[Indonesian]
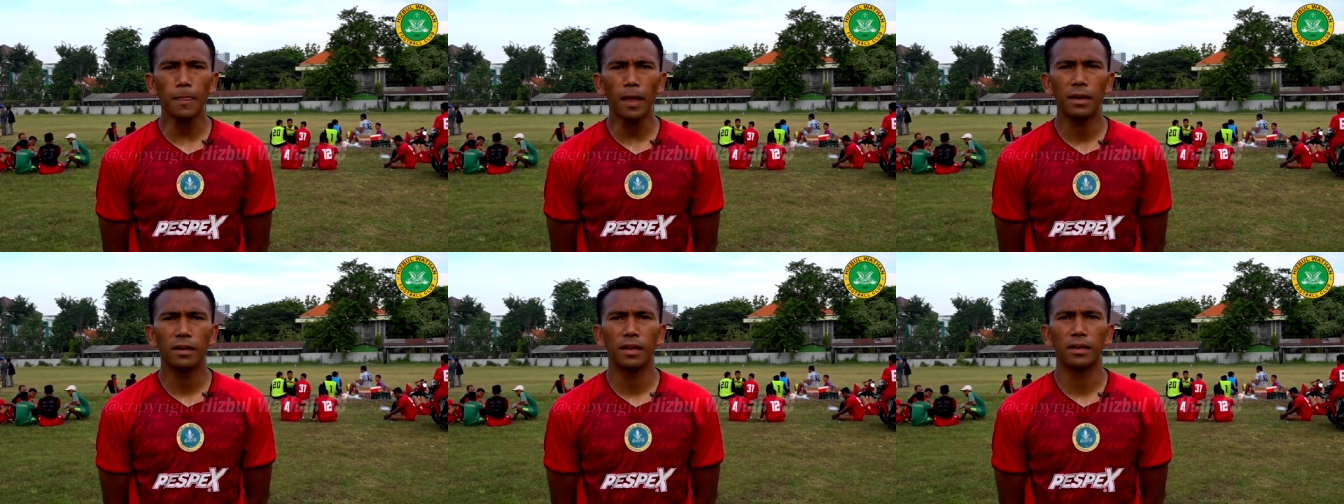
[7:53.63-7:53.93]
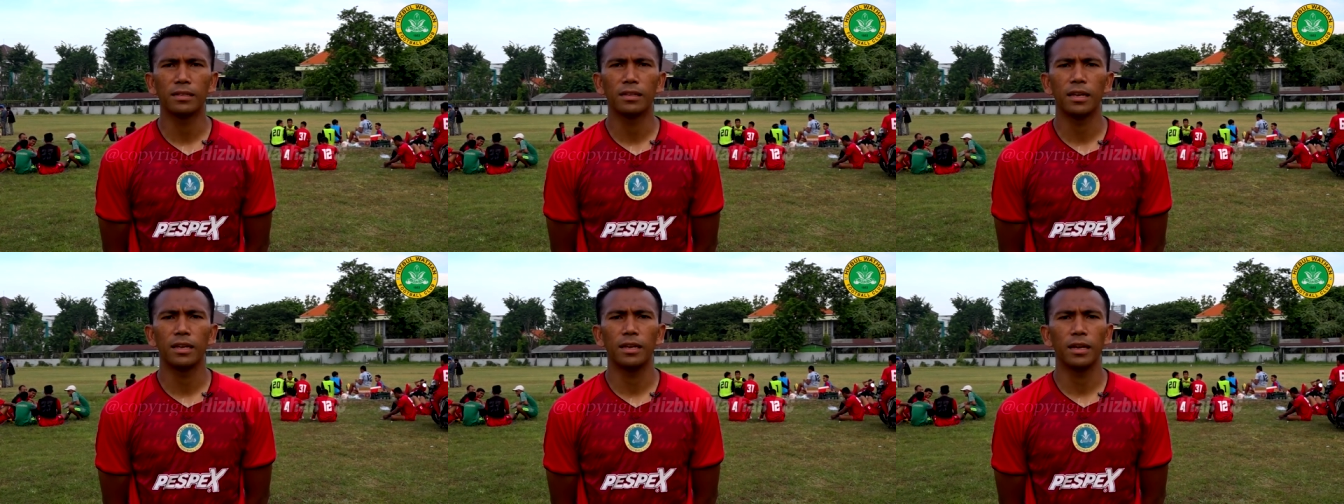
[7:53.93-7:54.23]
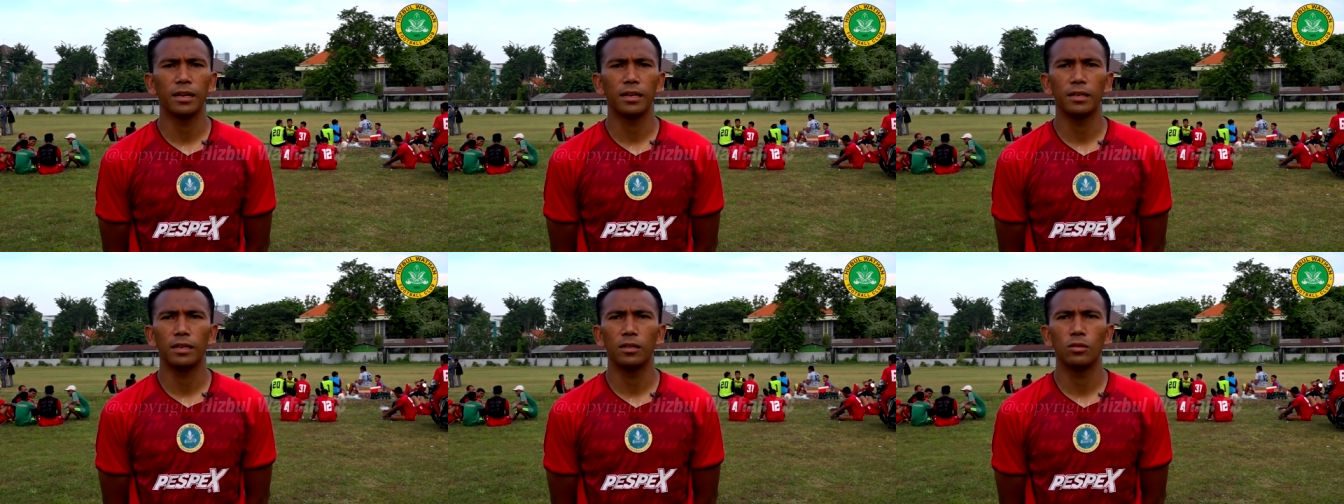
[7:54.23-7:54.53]
Dan saya
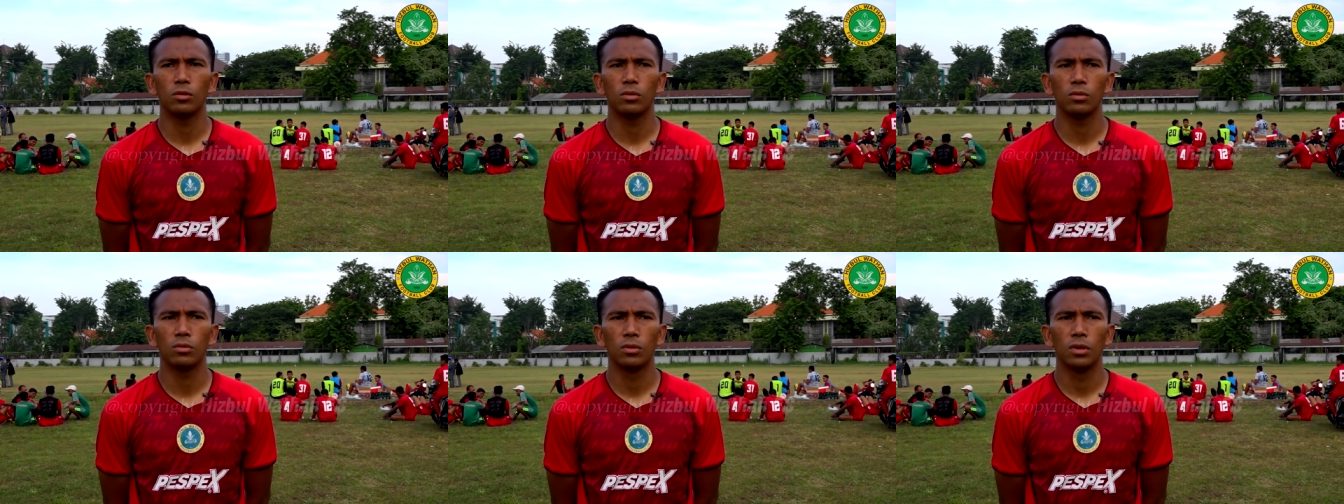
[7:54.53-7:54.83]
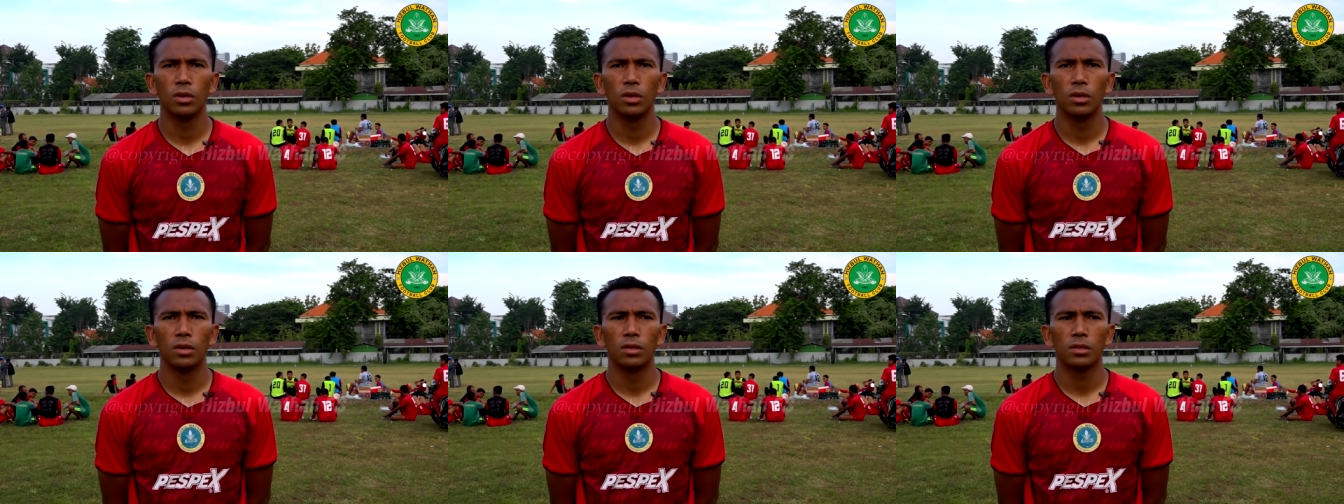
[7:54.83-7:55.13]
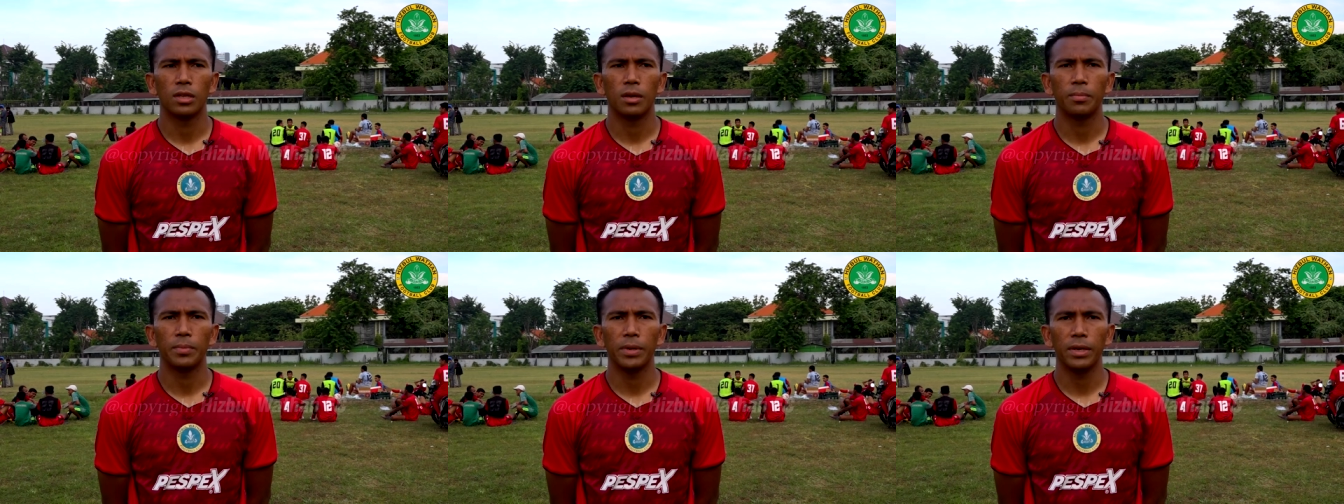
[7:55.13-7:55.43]
yakin itu.
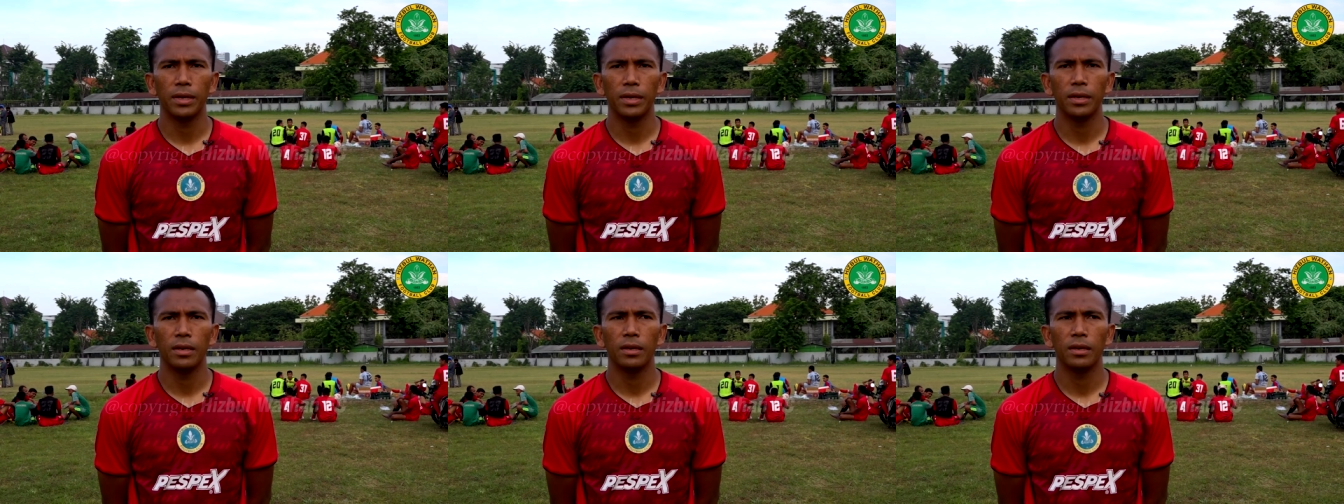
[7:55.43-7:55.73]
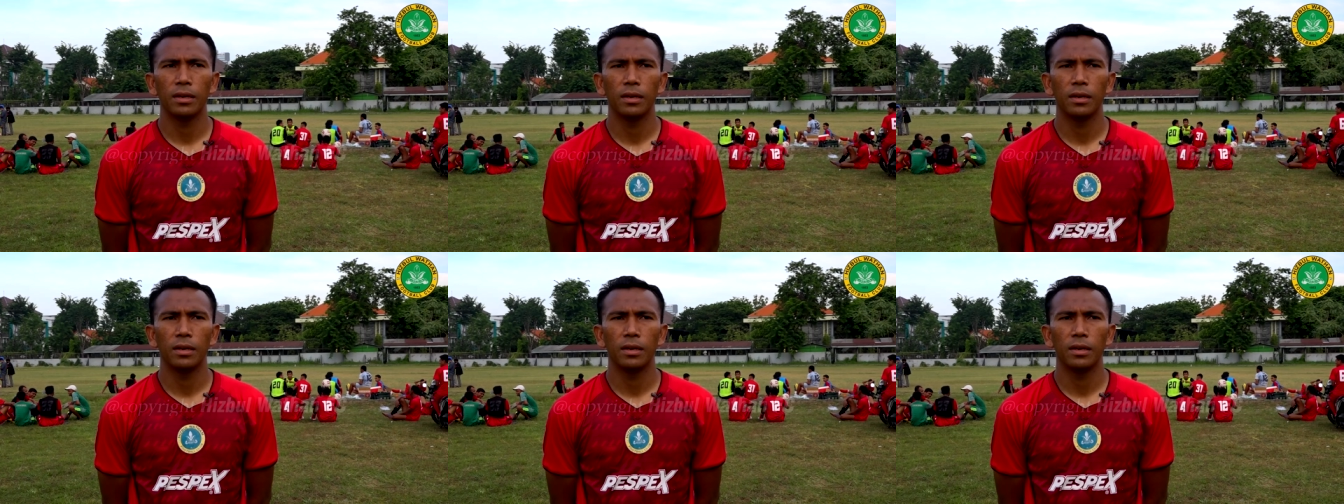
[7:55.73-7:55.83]
Tapi